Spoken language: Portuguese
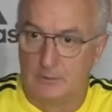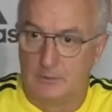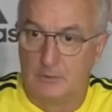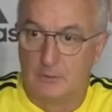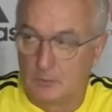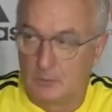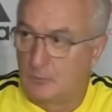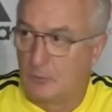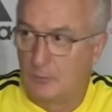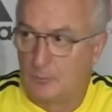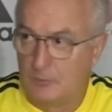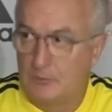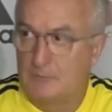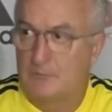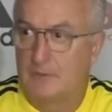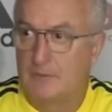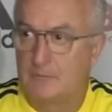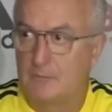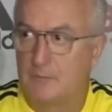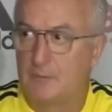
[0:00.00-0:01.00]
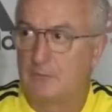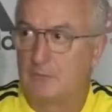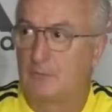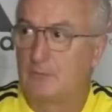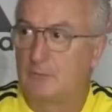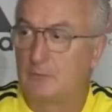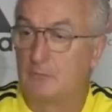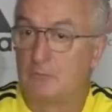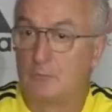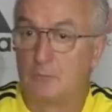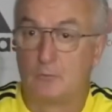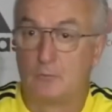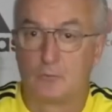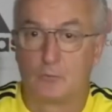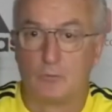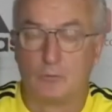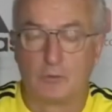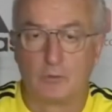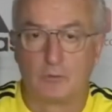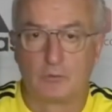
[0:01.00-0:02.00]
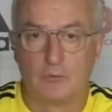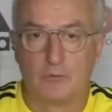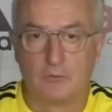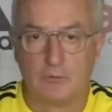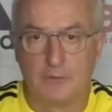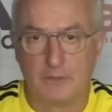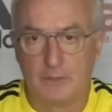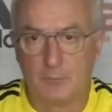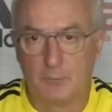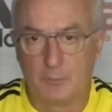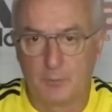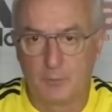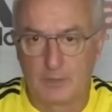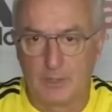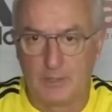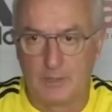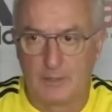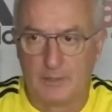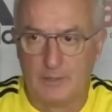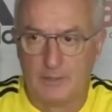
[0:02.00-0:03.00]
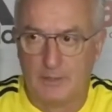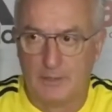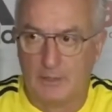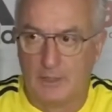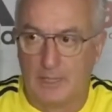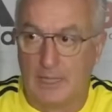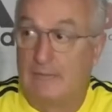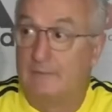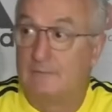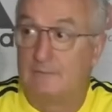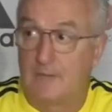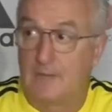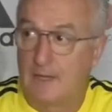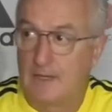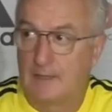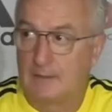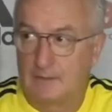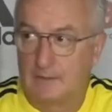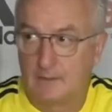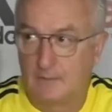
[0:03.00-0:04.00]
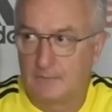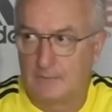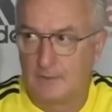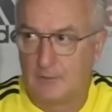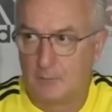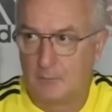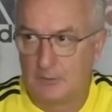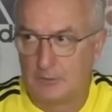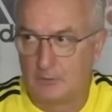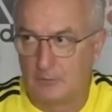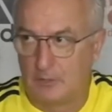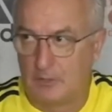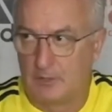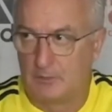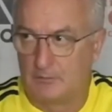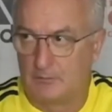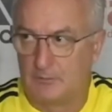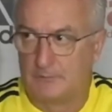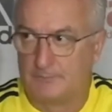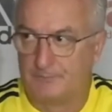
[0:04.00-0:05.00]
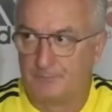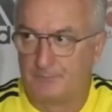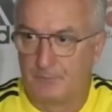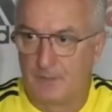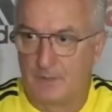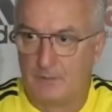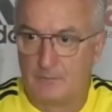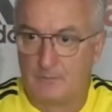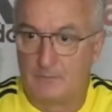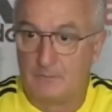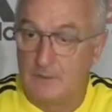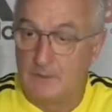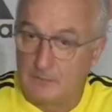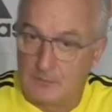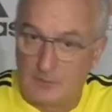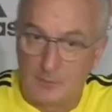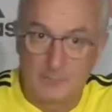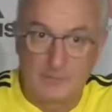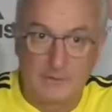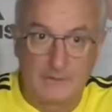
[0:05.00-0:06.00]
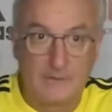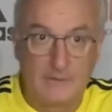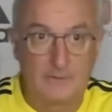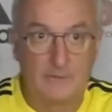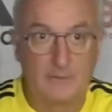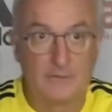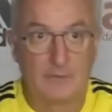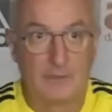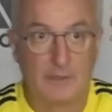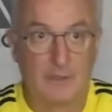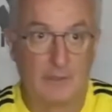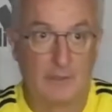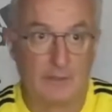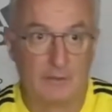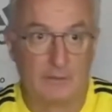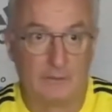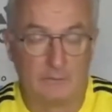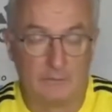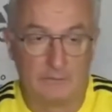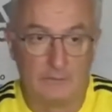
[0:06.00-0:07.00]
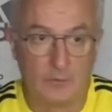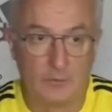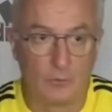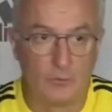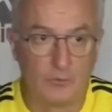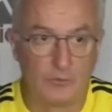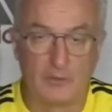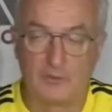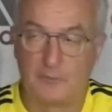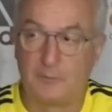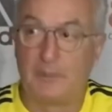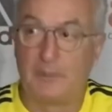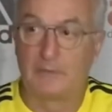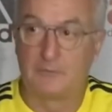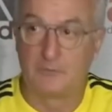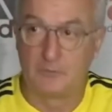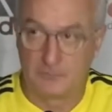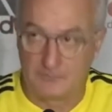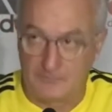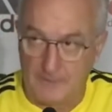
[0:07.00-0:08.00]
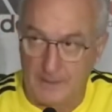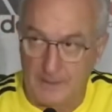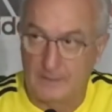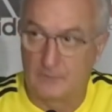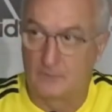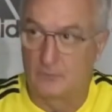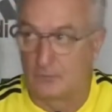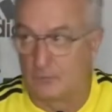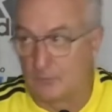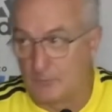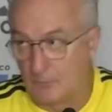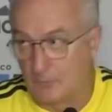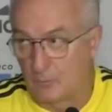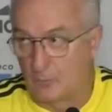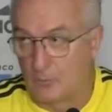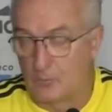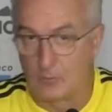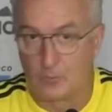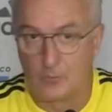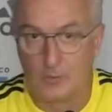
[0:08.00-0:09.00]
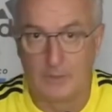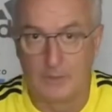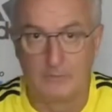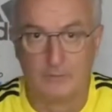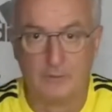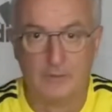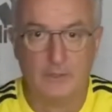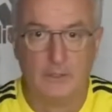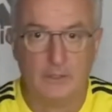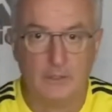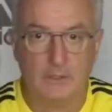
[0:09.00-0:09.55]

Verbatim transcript: E eu estou muito satisfeito com, com o que eu estou vendo, porque a entrega está sendo muito grande. Se deixamos a desejar em alguns aspectos técnicos, e eu concordo,